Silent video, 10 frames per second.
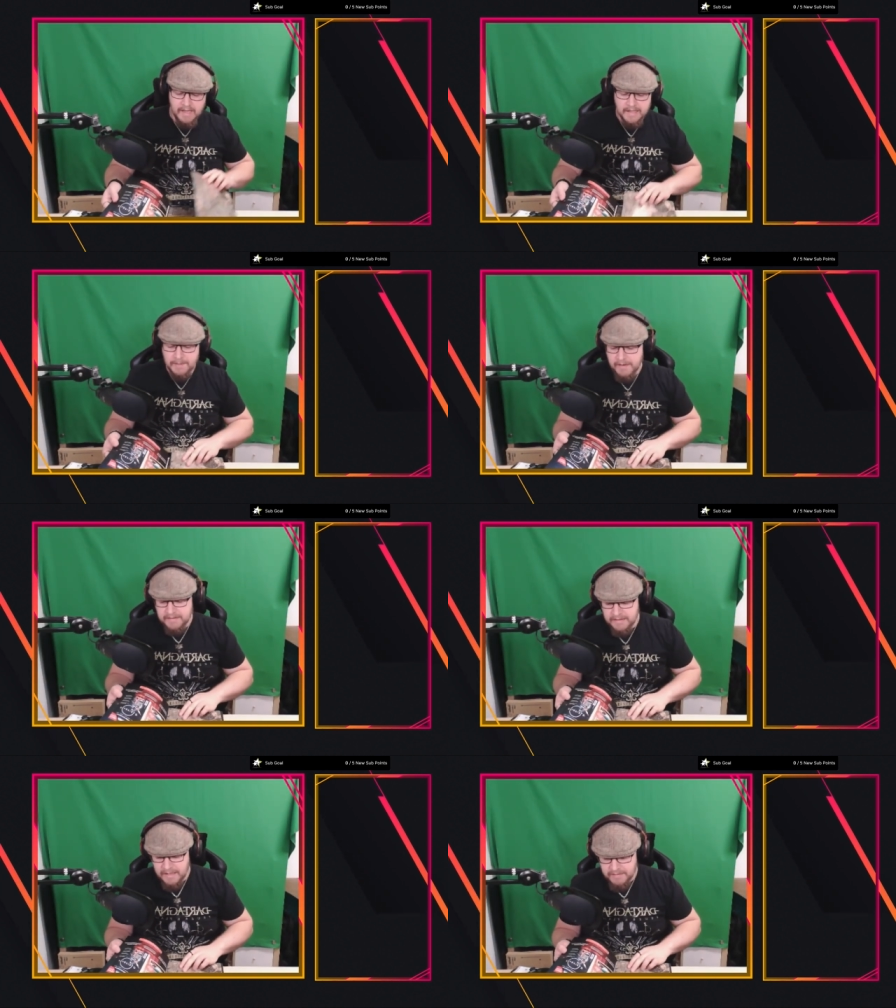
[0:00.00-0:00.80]
Ich habe
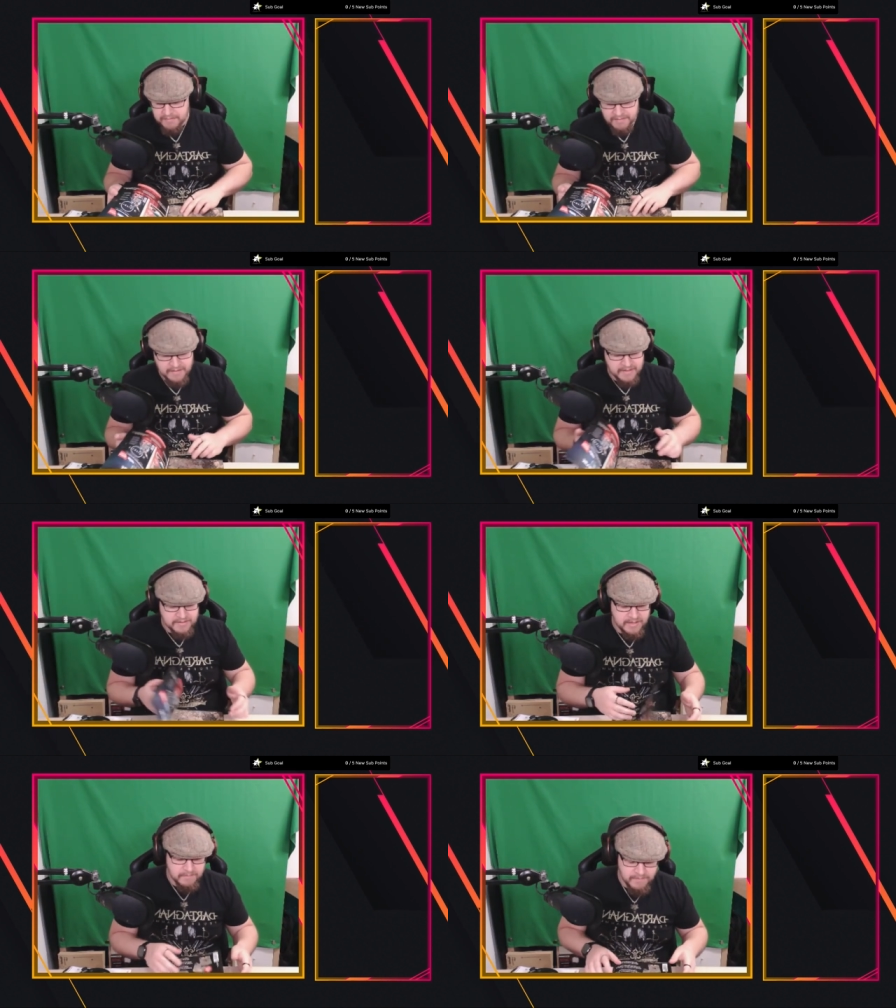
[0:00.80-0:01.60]
halt, ich halt sowas
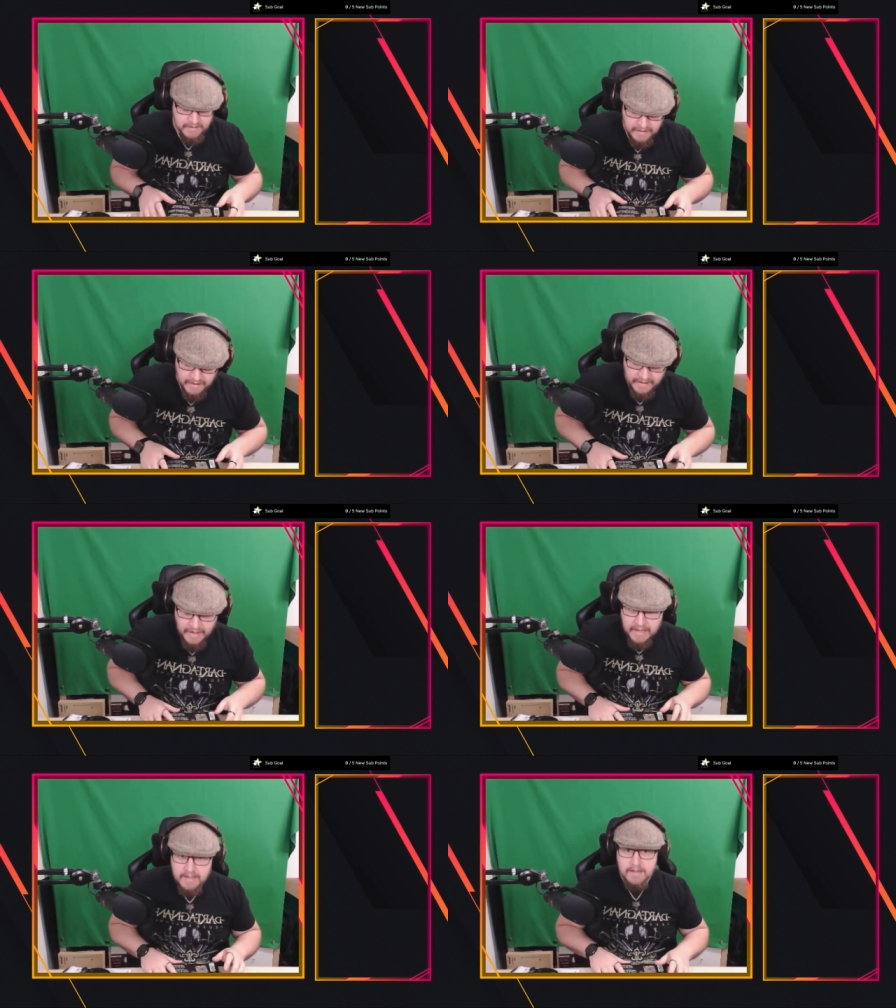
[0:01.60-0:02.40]
reingeschrieben wie,
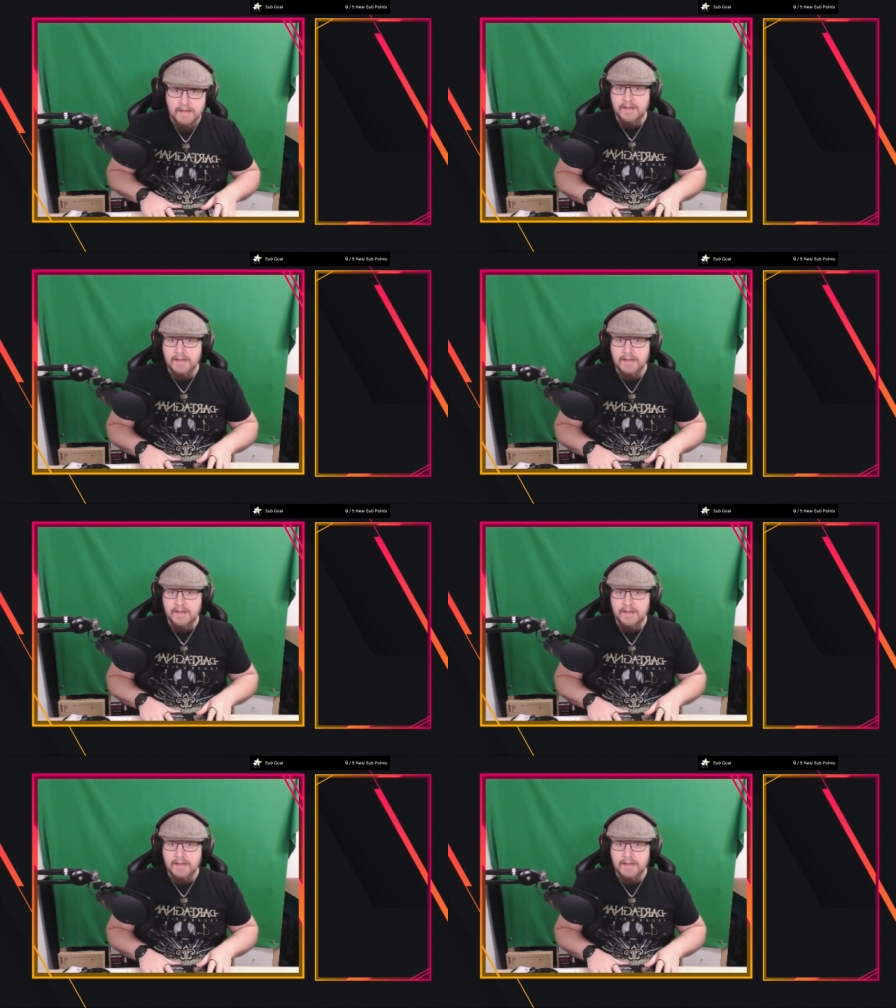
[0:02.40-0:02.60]
hey,